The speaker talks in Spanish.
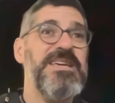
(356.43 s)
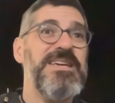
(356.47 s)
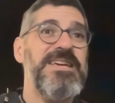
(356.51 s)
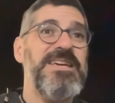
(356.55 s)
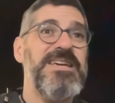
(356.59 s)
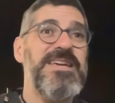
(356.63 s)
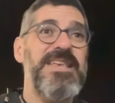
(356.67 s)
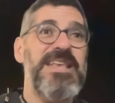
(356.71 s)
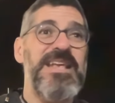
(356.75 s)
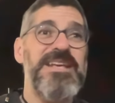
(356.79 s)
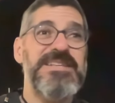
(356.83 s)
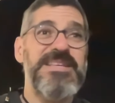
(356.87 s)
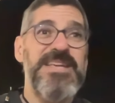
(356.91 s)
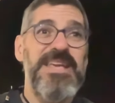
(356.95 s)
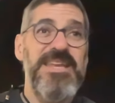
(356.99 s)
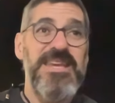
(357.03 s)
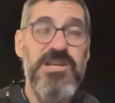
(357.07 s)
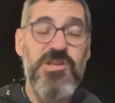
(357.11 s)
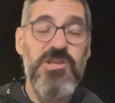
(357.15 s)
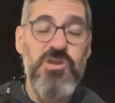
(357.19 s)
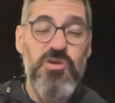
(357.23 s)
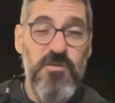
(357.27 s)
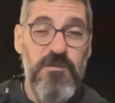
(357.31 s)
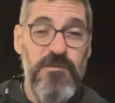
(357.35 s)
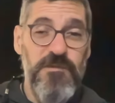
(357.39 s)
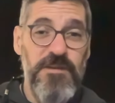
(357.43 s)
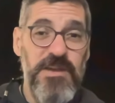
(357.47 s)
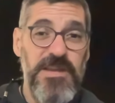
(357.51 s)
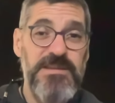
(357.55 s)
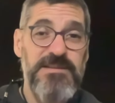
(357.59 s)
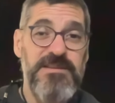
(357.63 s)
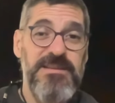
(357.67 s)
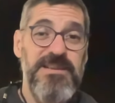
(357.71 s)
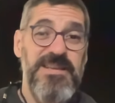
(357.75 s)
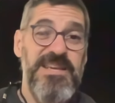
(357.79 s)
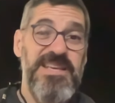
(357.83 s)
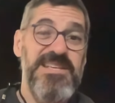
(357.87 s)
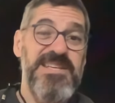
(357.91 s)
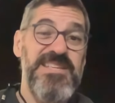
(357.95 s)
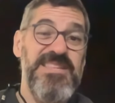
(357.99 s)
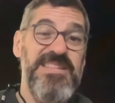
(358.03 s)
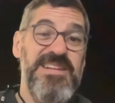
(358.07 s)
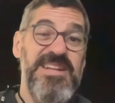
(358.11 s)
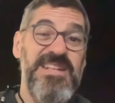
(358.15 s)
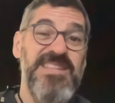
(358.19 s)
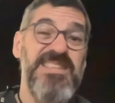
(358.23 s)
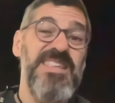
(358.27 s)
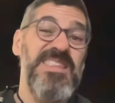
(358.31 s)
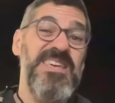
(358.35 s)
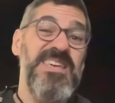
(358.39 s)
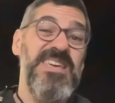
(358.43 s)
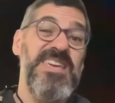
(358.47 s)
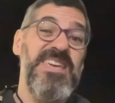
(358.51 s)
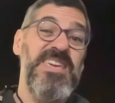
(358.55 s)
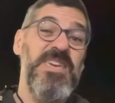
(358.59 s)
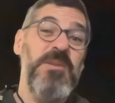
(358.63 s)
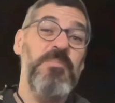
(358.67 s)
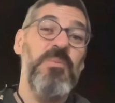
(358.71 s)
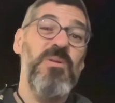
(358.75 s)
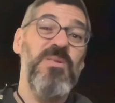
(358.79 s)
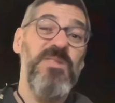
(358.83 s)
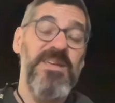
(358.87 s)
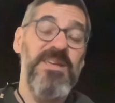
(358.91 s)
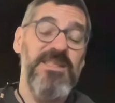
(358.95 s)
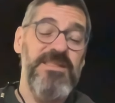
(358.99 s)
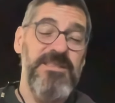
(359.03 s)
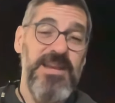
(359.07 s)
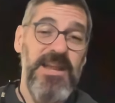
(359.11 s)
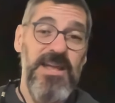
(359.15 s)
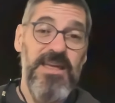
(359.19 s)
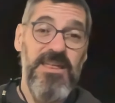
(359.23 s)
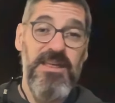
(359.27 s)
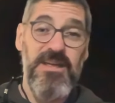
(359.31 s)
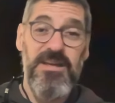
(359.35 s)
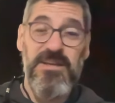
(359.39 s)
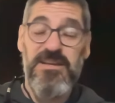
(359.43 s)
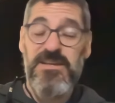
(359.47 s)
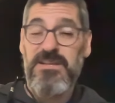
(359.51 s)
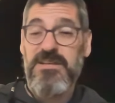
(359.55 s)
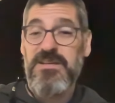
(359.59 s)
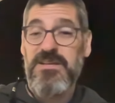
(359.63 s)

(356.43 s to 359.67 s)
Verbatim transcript: Y la serie Surface, que se trata de equipos de entrada,